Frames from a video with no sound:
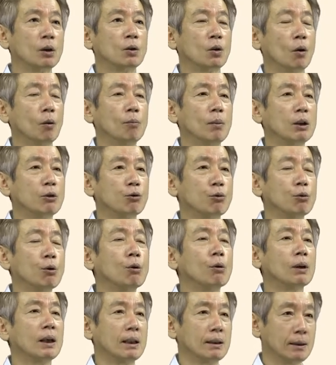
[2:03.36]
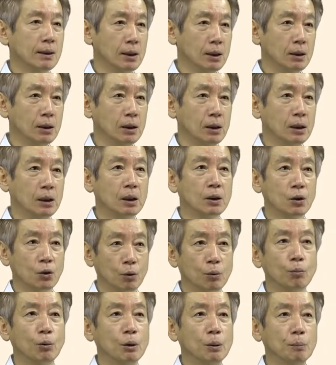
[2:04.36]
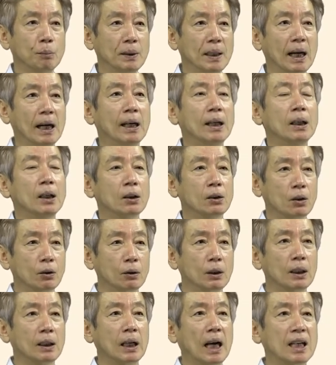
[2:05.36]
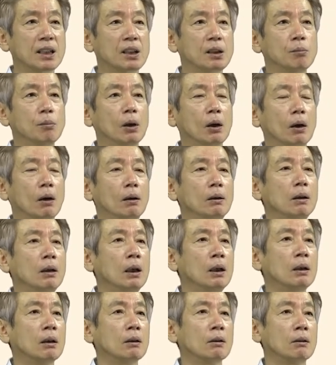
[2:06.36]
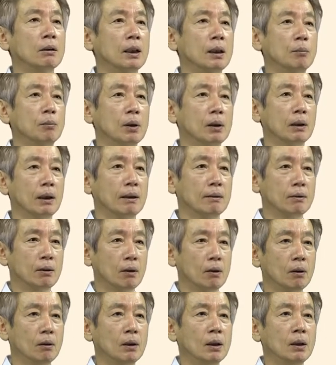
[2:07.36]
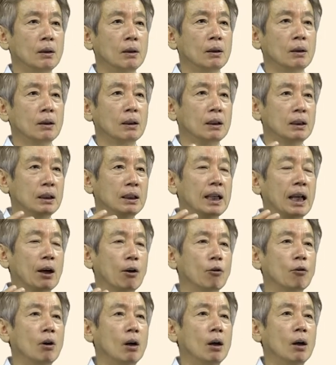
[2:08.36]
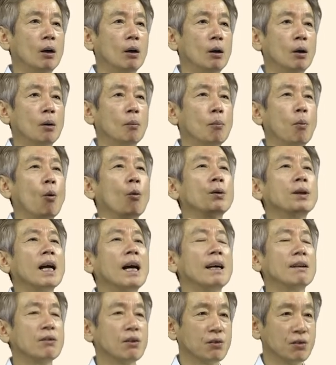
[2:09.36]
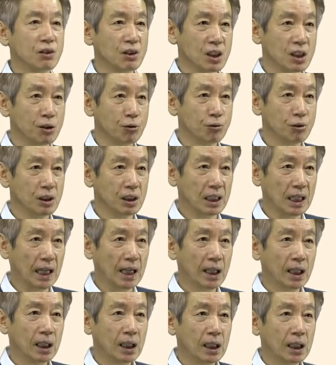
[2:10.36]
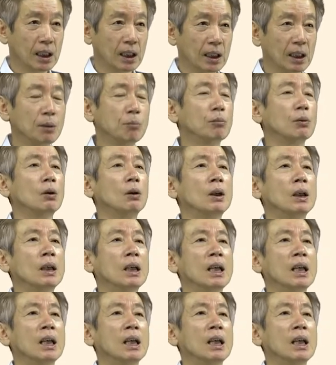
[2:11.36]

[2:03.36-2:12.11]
정말 주옥 같은 정보입니다. 저기 가시면 선생님들께서 그 내용을 복사해서 쓰실 수 있게 이게 뭐